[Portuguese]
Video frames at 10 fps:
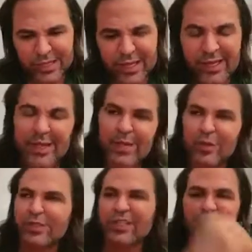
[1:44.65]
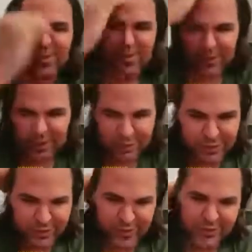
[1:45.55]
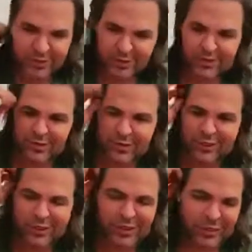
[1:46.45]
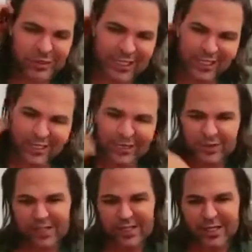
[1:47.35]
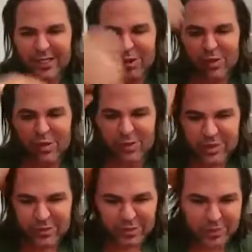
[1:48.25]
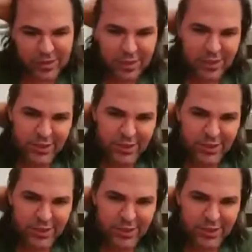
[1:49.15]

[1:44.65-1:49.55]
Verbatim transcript: É, muita gente me pergunta isso no, no, sentido de achando que em algum momento